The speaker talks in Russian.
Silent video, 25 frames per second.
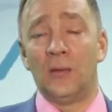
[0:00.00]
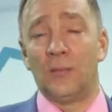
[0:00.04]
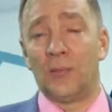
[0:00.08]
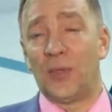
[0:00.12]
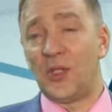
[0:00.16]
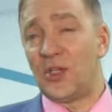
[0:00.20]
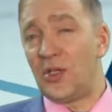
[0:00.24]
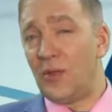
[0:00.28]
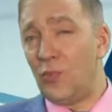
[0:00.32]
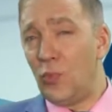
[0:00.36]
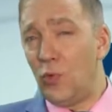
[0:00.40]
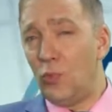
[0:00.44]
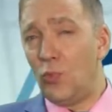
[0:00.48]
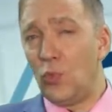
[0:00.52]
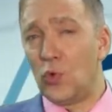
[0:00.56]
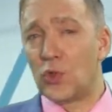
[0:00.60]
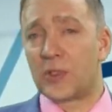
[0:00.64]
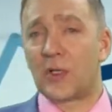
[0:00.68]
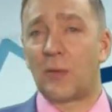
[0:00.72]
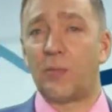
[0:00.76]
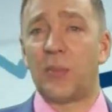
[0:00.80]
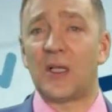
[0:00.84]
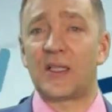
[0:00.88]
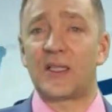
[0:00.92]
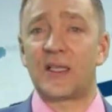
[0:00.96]
Почему мозг
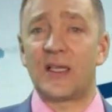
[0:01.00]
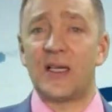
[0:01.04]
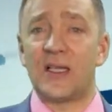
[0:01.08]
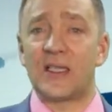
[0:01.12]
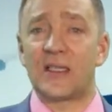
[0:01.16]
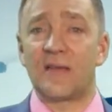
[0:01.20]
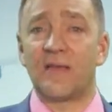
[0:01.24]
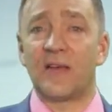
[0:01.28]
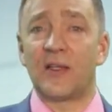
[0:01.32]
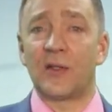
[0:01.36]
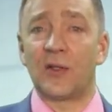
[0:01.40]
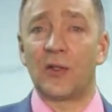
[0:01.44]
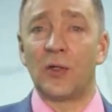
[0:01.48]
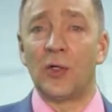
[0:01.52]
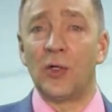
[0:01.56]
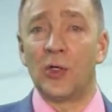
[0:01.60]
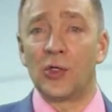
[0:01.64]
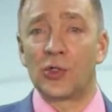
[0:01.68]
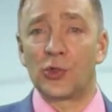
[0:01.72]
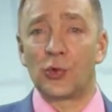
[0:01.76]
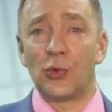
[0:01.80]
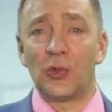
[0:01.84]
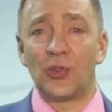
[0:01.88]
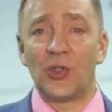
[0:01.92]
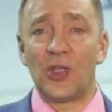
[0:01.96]
подсказывает,
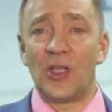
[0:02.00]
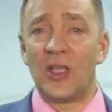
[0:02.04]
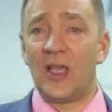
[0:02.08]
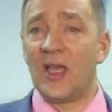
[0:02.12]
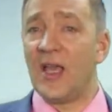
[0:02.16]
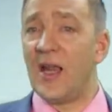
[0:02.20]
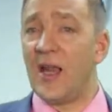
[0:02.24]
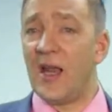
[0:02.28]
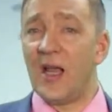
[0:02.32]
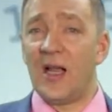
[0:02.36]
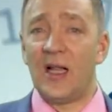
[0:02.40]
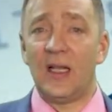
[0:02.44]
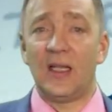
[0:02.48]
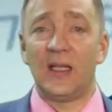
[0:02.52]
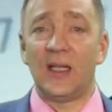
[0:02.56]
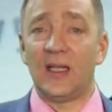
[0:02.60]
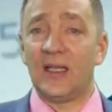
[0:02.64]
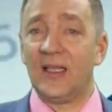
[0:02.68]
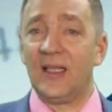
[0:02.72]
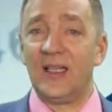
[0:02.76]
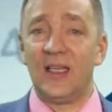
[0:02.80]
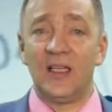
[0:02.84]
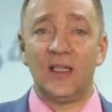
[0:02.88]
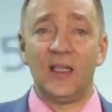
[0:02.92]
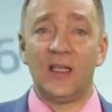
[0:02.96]
что это нереально,
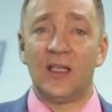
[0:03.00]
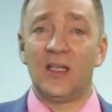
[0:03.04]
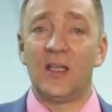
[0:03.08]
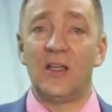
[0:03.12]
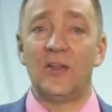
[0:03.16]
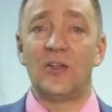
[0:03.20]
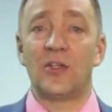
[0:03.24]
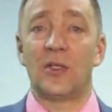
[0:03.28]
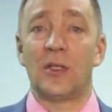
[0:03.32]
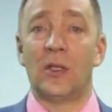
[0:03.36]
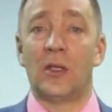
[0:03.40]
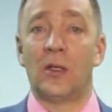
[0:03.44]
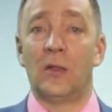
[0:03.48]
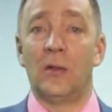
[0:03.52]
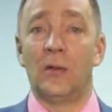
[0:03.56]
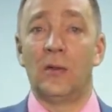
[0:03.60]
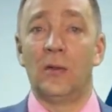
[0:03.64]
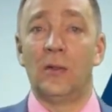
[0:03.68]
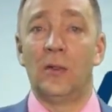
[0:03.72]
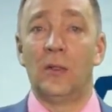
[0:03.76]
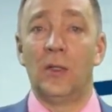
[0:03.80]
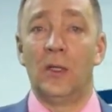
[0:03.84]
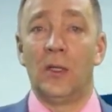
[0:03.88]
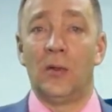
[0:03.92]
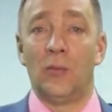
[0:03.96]
нелогично?
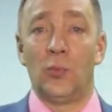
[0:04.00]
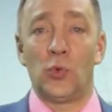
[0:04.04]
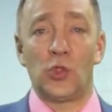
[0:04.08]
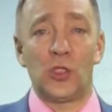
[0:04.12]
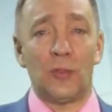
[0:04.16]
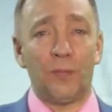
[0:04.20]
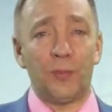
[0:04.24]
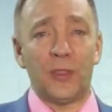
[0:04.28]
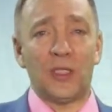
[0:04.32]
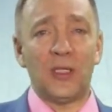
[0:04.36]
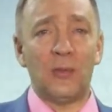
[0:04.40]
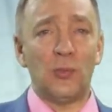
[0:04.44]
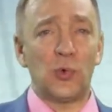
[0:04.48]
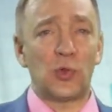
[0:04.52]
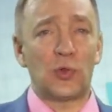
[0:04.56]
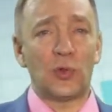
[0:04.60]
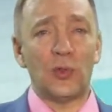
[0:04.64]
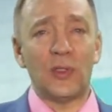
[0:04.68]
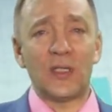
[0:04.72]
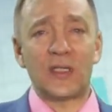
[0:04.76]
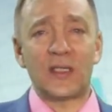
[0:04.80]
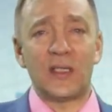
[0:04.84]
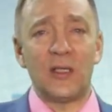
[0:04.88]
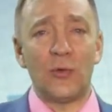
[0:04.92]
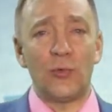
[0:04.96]
Может потому, что
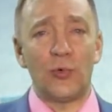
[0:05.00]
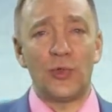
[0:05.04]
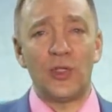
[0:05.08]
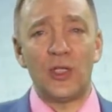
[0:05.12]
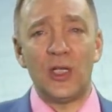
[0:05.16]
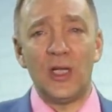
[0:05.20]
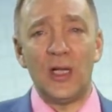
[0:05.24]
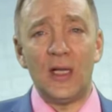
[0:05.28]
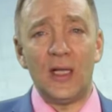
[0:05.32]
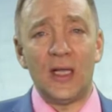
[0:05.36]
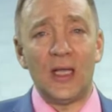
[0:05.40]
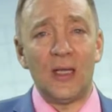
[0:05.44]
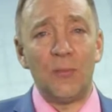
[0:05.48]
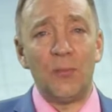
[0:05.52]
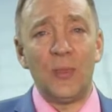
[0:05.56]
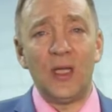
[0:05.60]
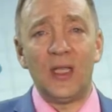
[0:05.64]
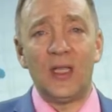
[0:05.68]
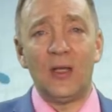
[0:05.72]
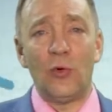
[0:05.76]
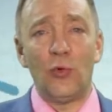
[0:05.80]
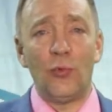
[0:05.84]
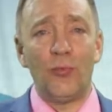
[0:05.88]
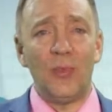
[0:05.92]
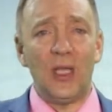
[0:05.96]
нас не учили и мы
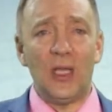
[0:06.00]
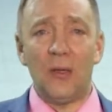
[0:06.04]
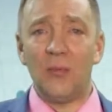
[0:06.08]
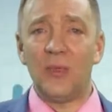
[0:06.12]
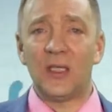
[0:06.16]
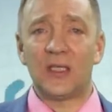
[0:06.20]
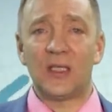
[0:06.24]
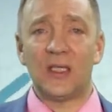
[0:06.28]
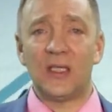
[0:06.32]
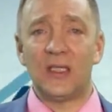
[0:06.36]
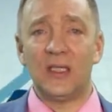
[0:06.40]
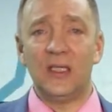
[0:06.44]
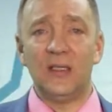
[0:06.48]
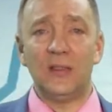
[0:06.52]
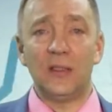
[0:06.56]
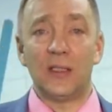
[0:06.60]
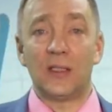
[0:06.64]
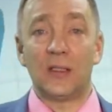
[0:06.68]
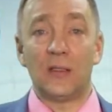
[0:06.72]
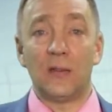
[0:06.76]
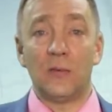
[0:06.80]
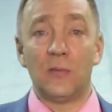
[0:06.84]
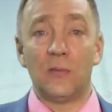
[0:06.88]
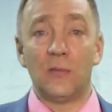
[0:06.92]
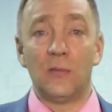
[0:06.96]
не умеем это делать?
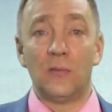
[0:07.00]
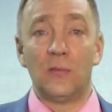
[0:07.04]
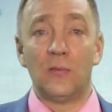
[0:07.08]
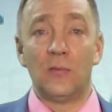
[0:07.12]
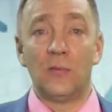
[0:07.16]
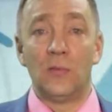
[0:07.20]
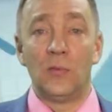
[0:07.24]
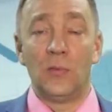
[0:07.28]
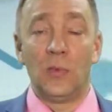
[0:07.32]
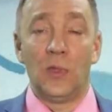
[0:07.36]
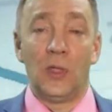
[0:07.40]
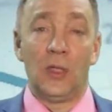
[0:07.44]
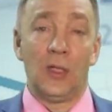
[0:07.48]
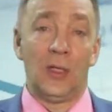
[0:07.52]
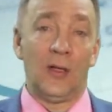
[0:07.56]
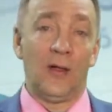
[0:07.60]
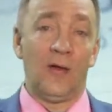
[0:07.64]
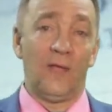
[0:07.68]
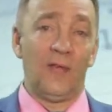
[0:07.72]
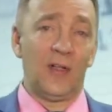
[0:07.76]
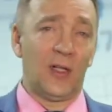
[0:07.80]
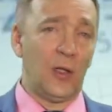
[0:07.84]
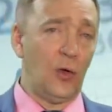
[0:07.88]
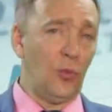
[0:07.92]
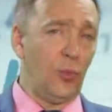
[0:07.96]

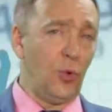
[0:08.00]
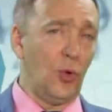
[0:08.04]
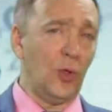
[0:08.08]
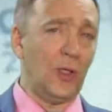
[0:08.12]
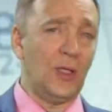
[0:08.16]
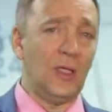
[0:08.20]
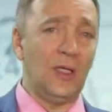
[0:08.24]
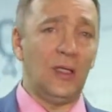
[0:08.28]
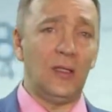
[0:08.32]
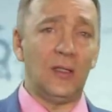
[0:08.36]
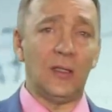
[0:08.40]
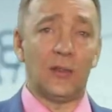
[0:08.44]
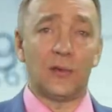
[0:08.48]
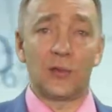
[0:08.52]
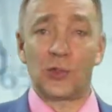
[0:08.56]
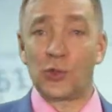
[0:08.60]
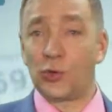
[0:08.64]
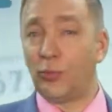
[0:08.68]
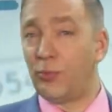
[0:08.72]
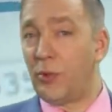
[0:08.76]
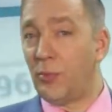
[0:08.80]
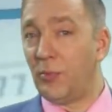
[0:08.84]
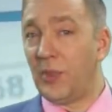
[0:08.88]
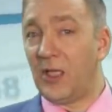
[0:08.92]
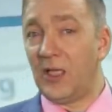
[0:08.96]
Ведь любое дело,
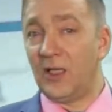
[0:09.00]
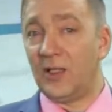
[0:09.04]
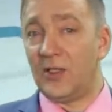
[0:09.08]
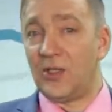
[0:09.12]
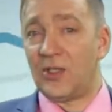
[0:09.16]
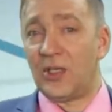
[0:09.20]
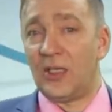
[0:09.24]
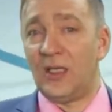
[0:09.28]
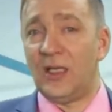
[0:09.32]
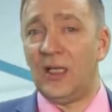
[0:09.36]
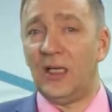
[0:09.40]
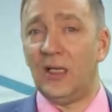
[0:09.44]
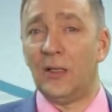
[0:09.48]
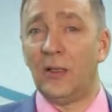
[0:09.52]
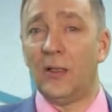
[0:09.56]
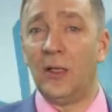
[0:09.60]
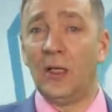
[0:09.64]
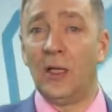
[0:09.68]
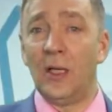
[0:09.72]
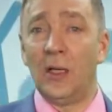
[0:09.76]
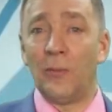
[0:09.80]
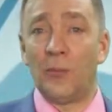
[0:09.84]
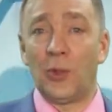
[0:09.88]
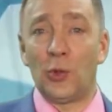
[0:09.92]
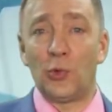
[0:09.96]
чтобы мы не начинали,
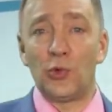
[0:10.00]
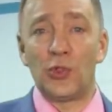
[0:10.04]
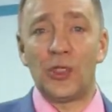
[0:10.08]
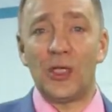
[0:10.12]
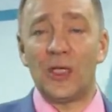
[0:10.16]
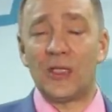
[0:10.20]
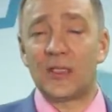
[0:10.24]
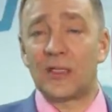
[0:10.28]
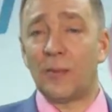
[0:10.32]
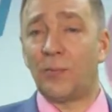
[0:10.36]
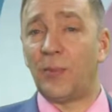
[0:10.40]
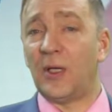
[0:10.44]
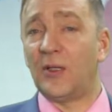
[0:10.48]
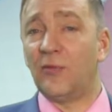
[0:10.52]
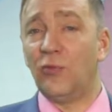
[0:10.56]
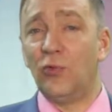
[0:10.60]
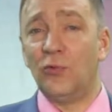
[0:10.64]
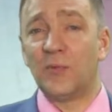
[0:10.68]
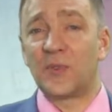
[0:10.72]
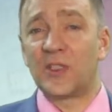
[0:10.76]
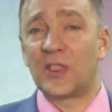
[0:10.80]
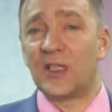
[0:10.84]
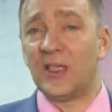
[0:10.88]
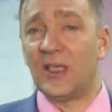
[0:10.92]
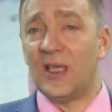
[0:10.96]
получается по
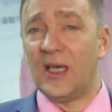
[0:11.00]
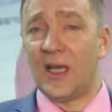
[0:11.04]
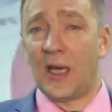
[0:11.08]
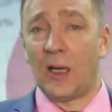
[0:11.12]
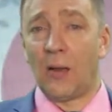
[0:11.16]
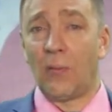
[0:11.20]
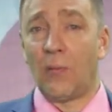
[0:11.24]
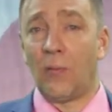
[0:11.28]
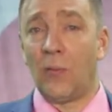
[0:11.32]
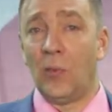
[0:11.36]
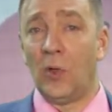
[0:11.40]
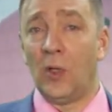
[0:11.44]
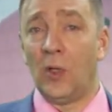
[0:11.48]
двум сценариям.